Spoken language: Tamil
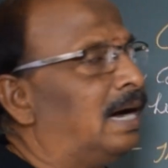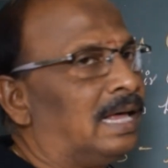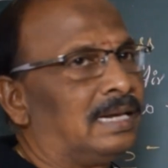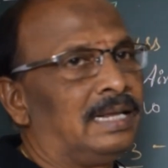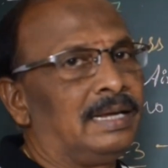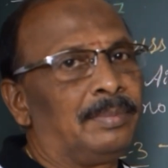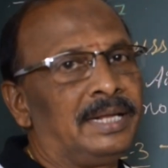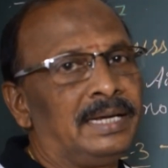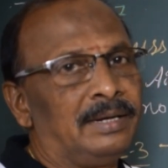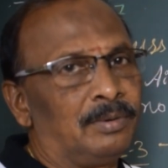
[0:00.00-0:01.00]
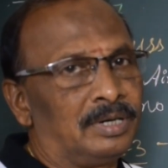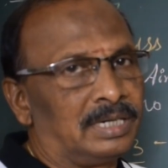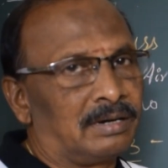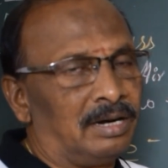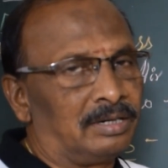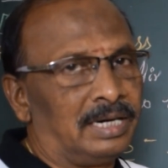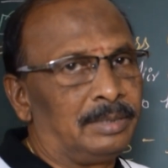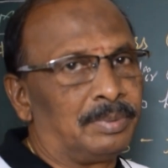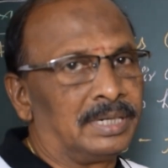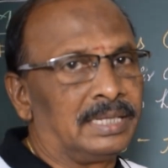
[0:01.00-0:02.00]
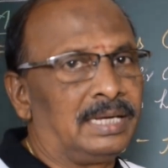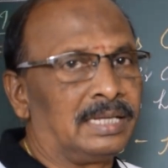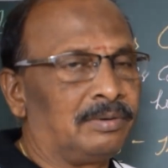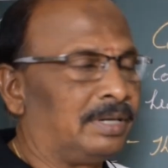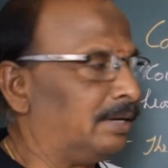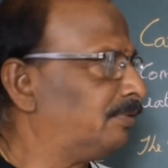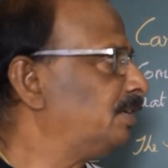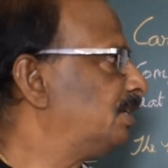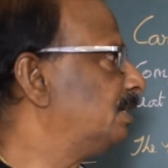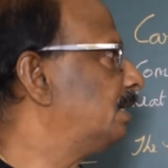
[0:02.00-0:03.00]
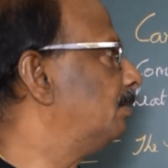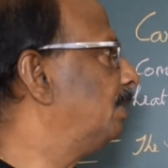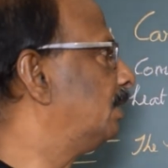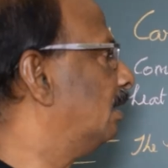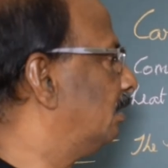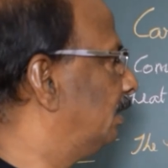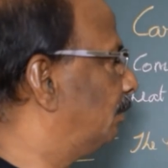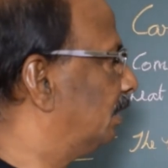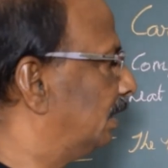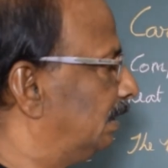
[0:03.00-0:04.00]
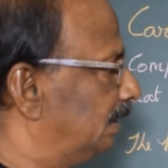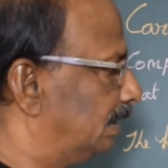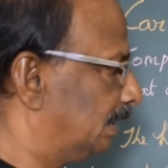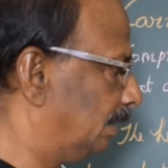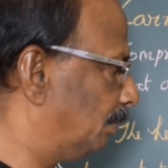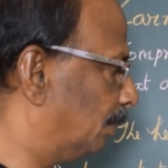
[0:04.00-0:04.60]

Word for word: அதில் எப்படி ஒர்க் கால்குலேட் பண்ணுறது அதனுடைய எஃபிஷியன்சி எப்படி கால்குலேட் பண்ணுறதுங்கிறத